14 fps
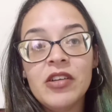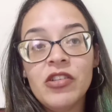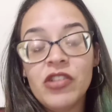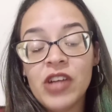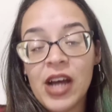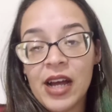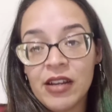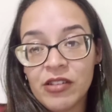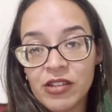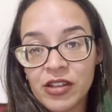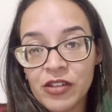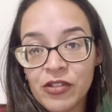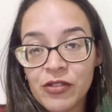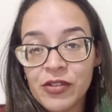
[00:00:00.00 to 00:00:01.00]
Já,
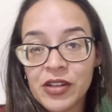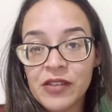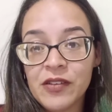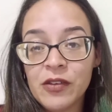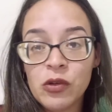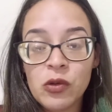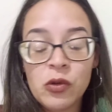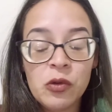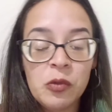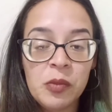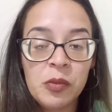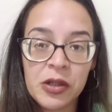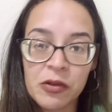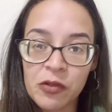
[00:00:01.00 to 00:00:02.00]
gente, o Francisco
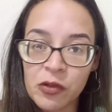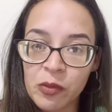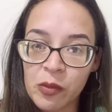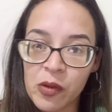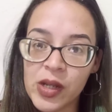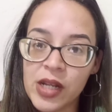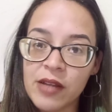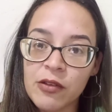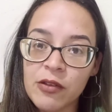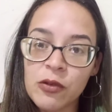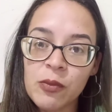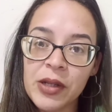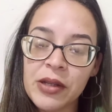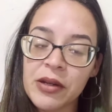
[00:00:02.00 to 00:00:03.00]
super acostumou, ele é
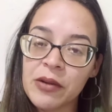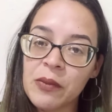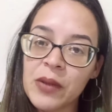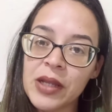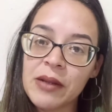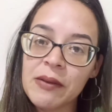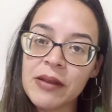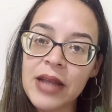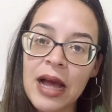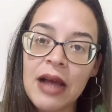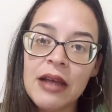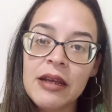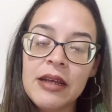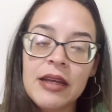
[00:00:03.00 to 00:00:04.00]
super tranquilo, tá?